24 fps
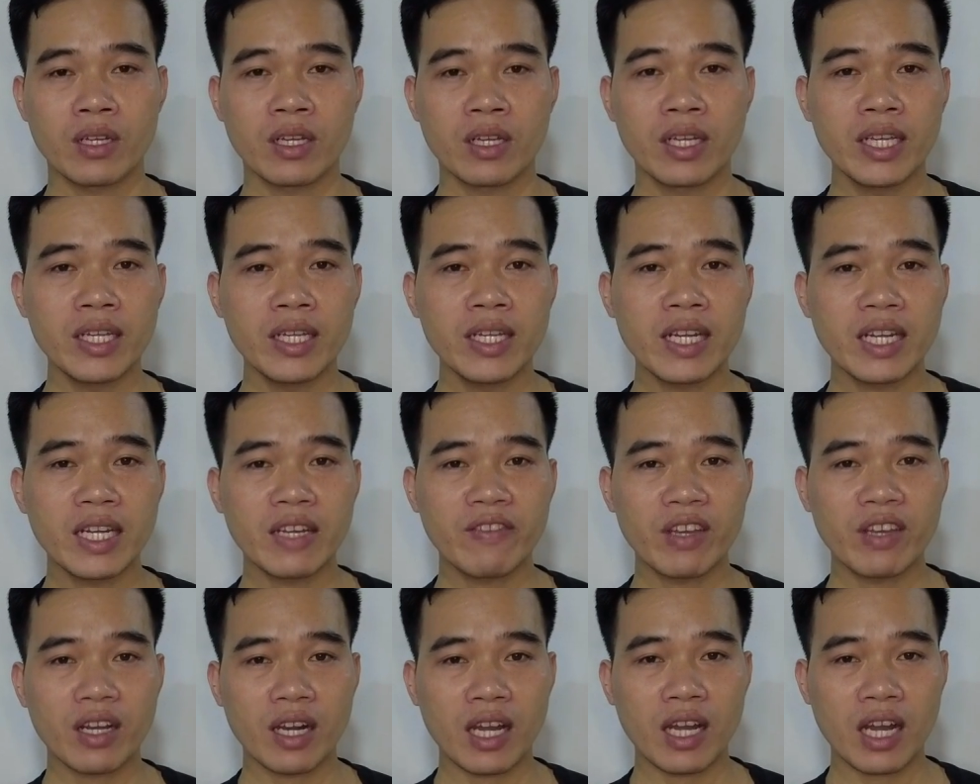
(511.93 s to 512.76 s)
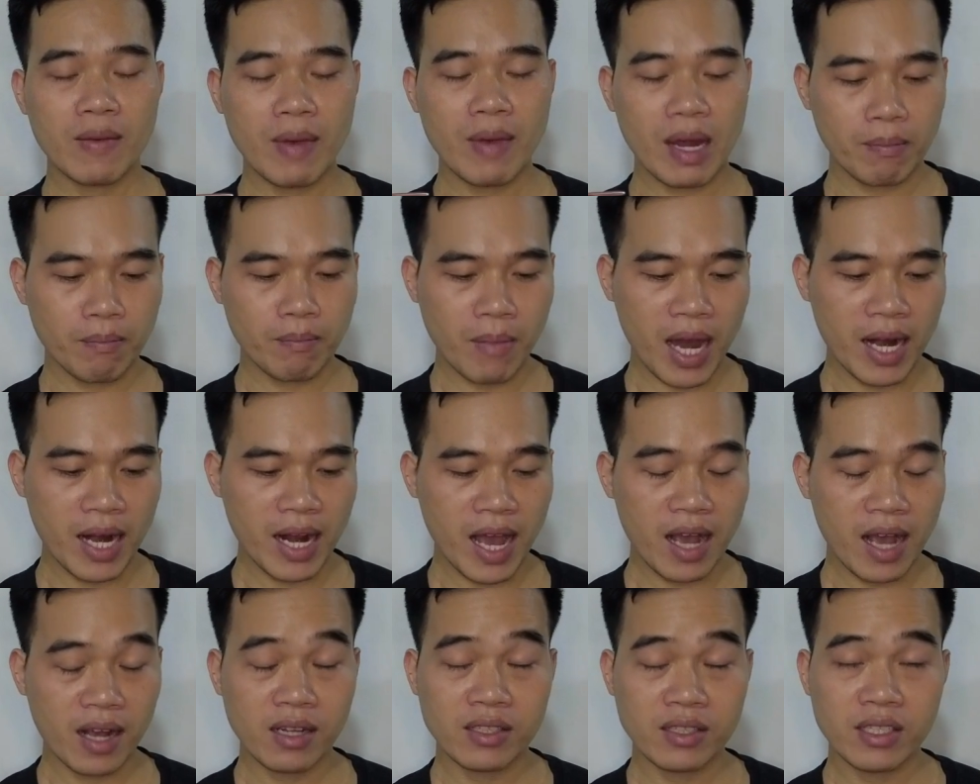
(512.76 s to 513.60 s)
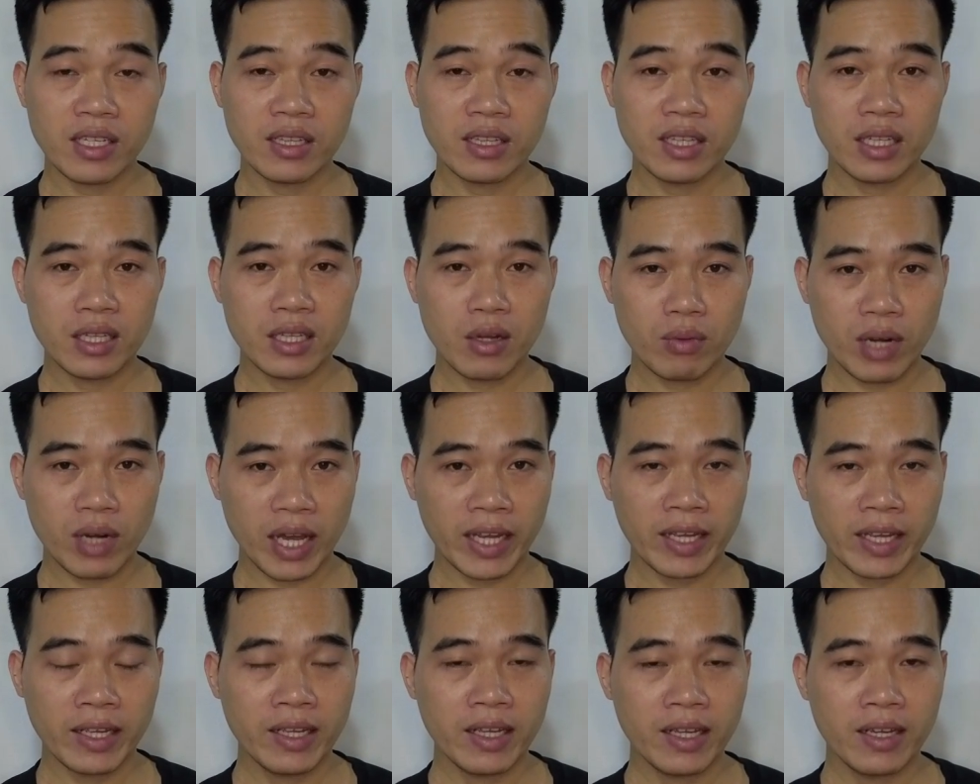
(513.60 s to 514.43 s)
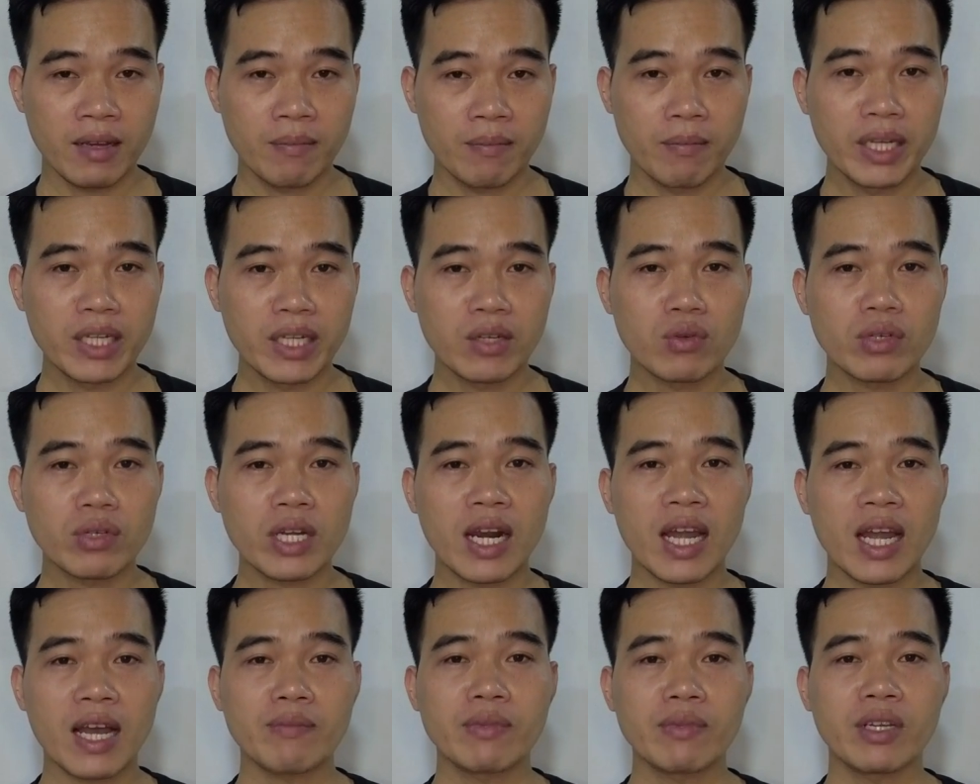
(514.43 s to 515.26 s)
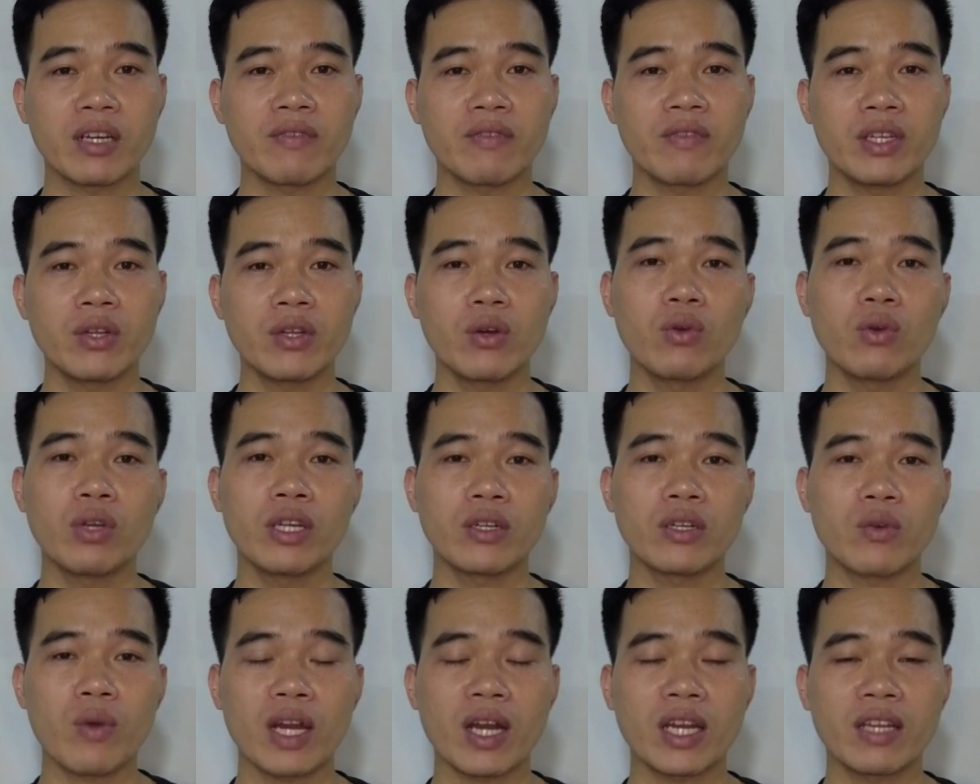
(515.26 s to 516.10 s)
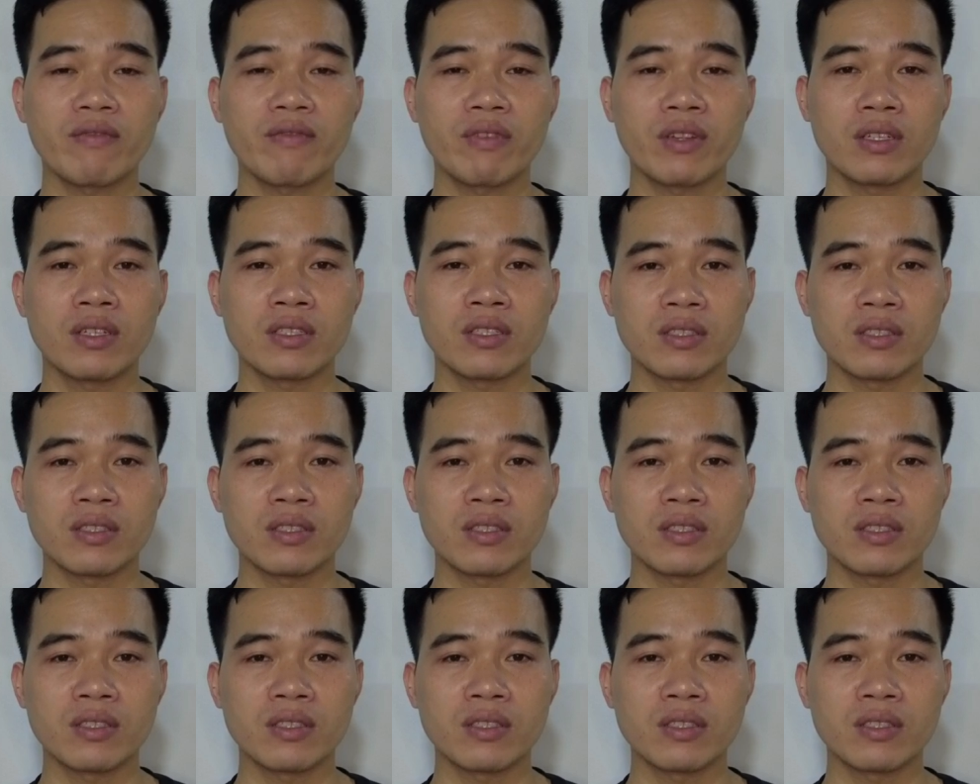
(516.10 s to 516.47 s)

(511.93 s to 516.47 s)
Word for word: nghĩ đến cái việc là các bạn bán hàng ở trên tiktok này mình cũng đã làm những cái video liên quan đến